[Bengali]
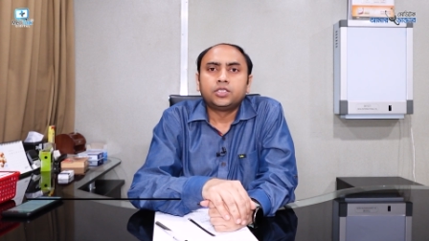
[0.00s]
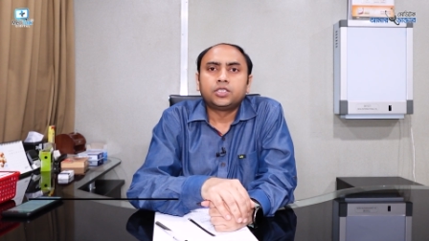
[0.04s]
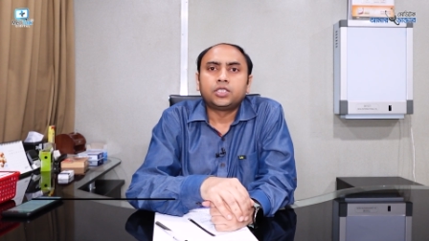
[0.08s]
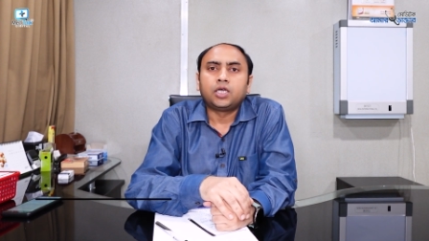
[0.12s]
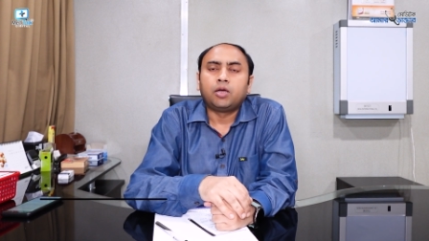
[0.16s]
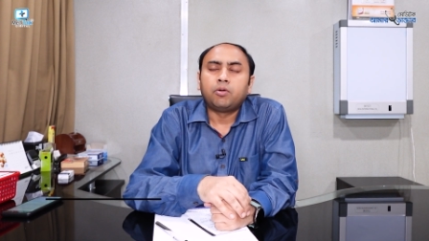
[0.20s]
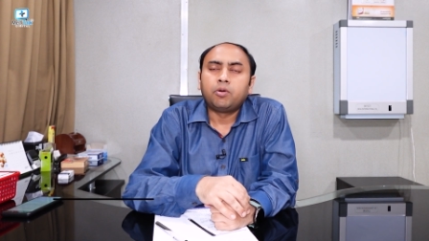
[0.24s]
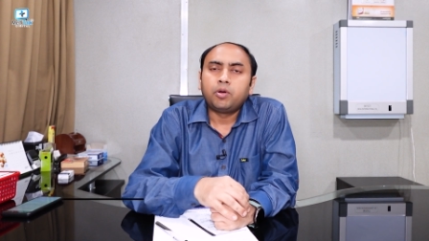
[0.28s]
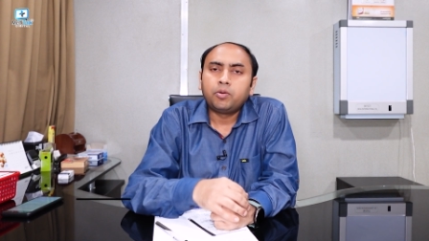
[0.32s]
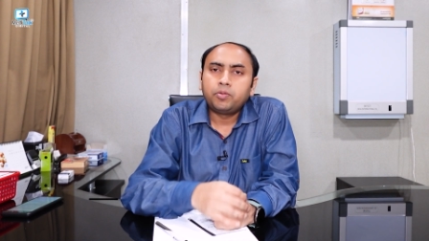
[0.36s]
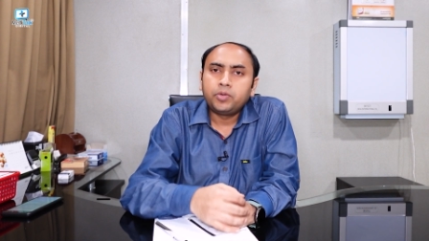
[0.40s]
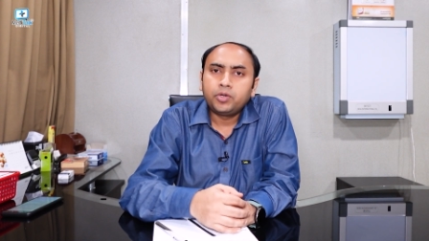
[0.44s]

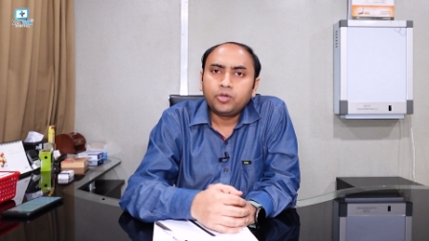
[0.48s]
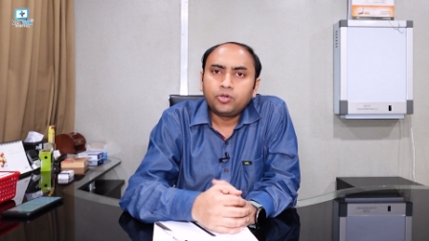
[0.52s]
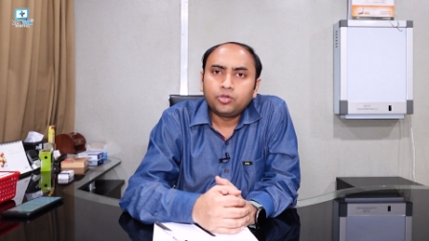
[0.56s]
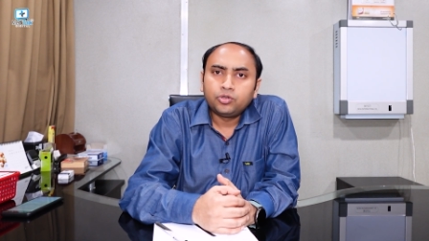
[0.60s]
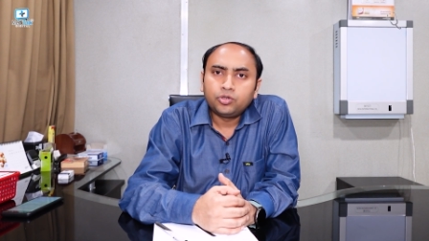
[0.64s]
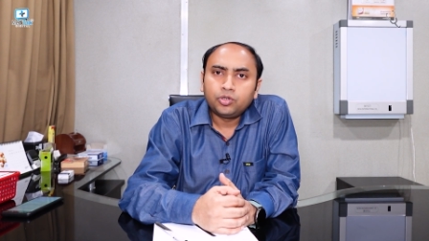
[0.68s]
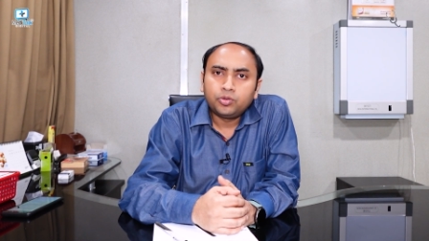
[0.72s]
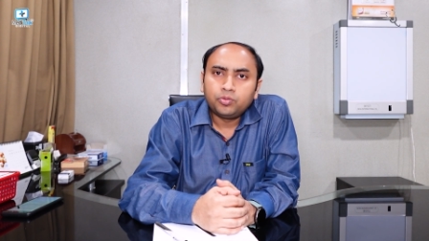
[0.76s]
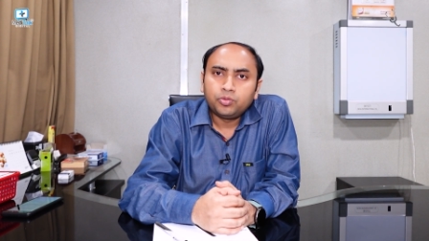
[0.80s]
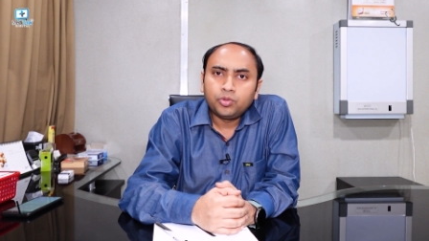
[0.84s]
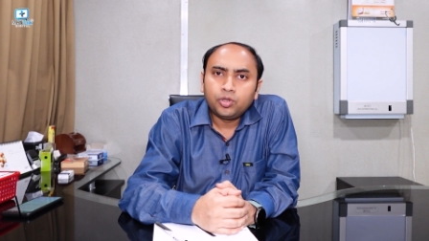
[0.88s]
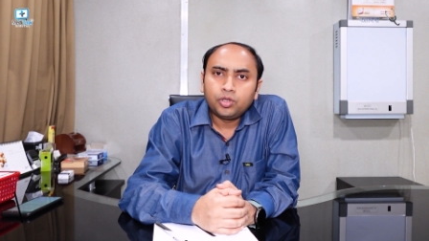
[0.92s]
স্বাভাবিক
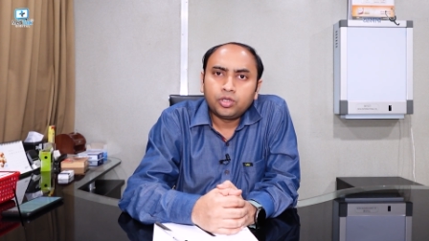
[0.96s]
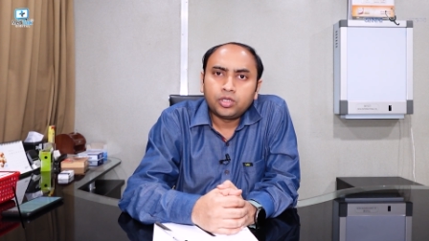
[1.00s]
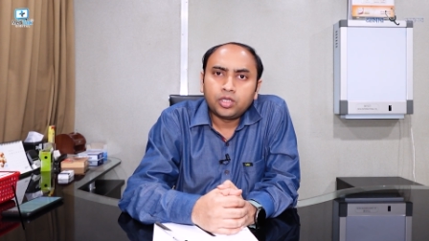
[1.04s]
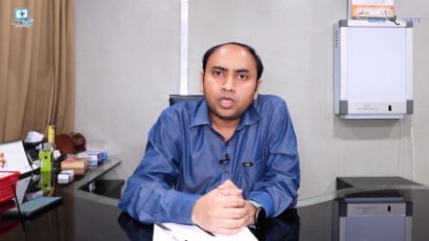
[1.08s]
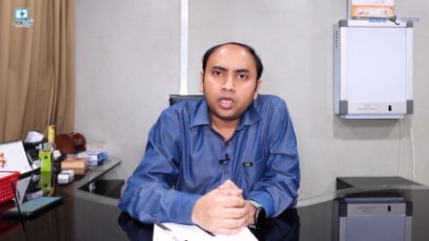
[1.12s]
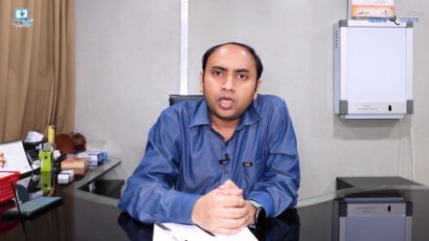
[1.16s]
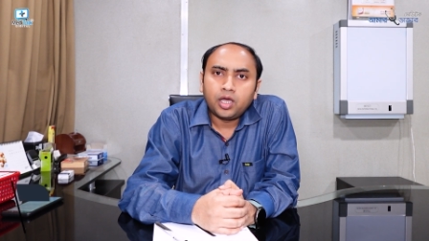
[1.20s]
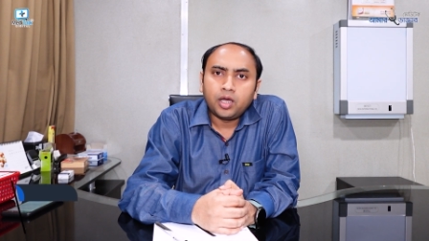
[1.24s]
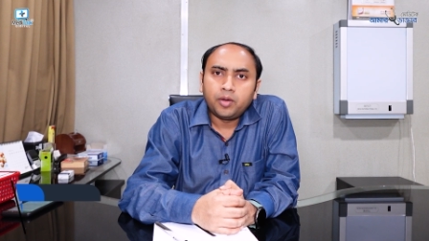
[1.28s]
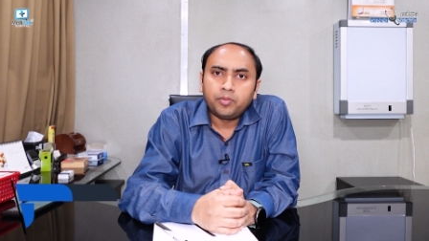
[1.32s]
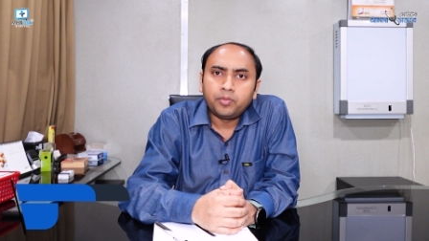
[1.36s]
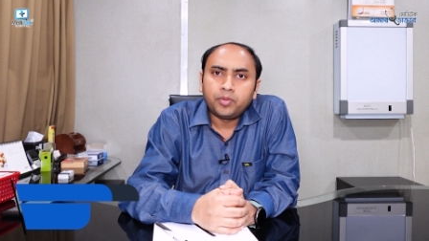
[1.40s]
ওজন
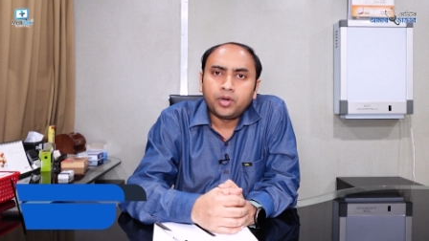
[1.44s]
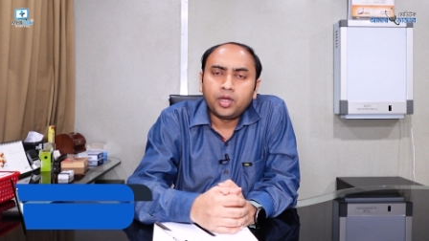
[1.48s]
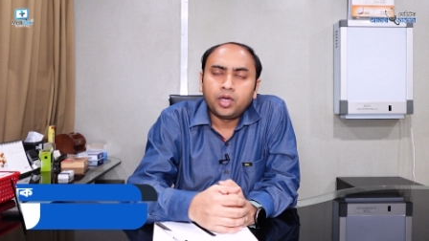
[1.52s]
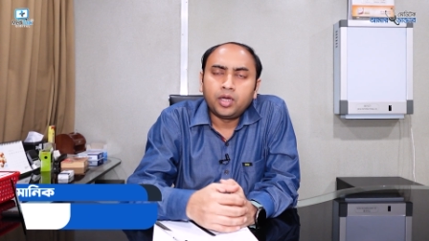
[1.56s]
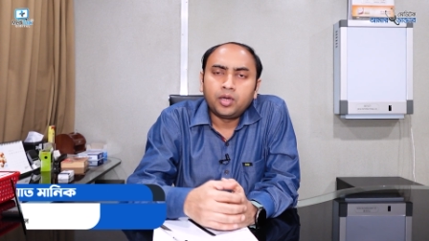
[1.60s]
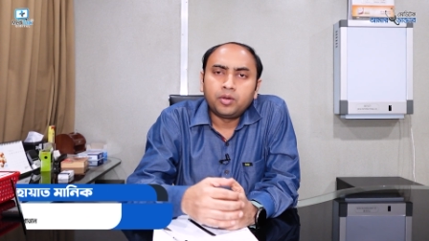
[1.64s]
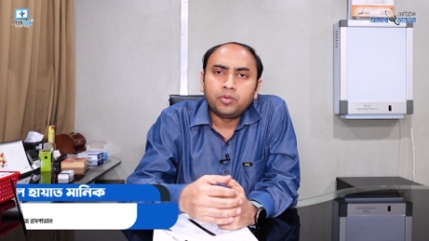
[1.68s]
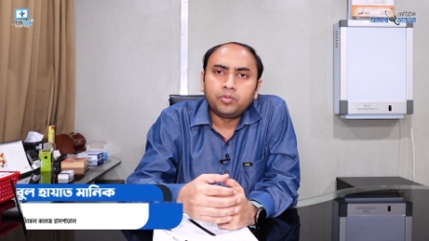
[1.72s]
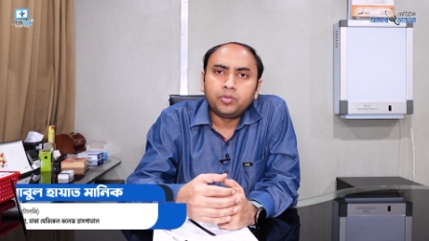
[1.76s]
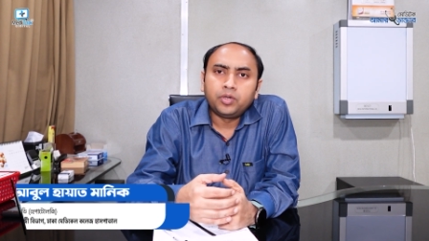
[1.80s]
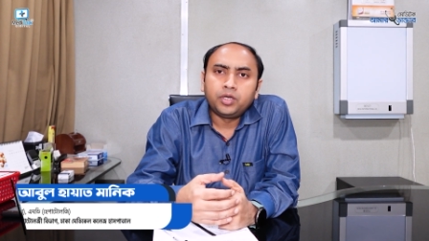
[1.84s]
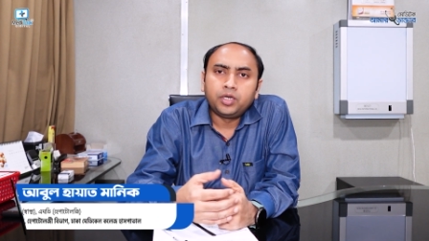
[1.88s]
বলতে আমরা
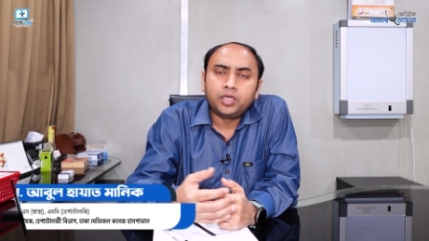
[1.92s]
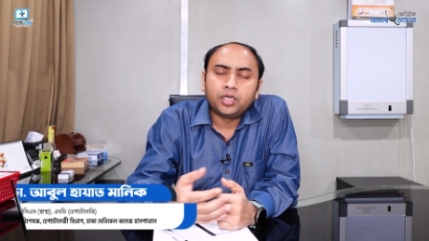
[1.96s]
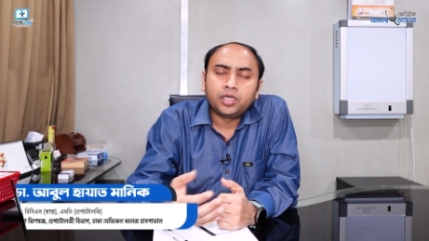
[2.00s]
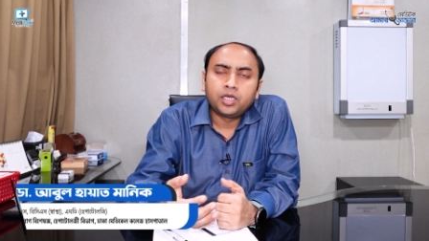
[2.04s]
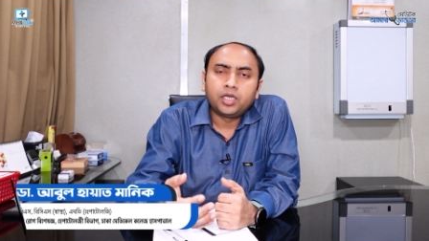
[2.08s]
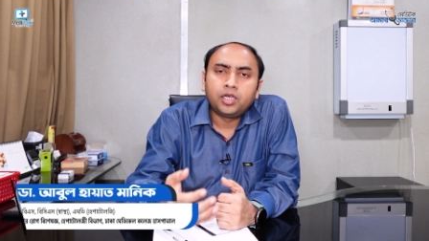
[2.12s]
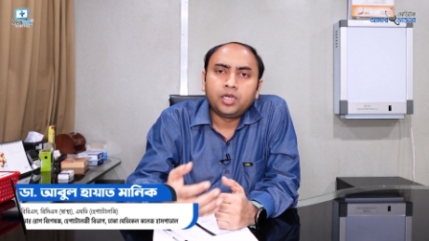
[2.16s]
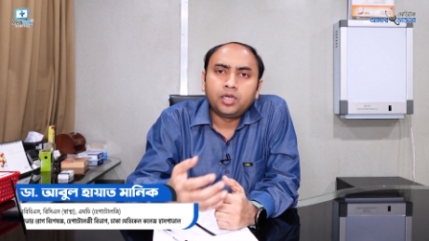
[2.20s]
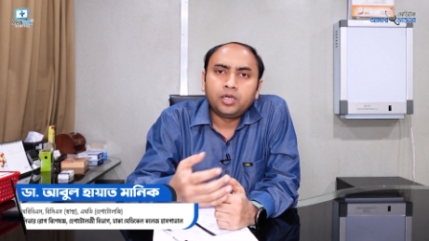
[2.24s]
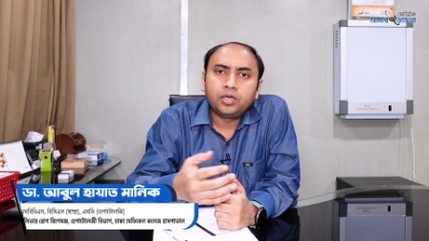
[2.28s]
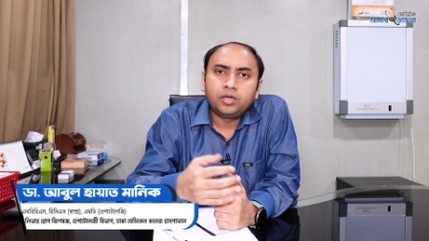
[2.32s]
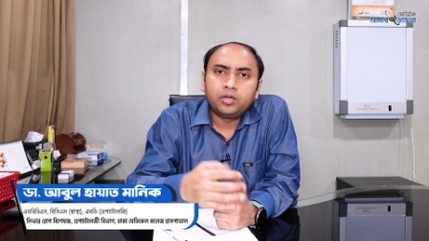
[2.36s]

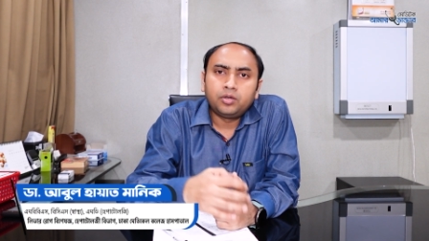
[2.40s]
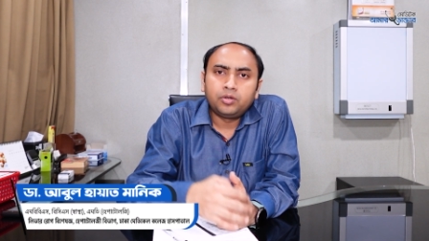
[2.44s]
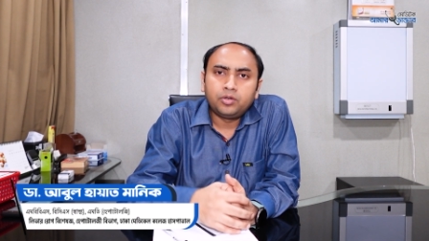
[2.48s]
মেডিকেল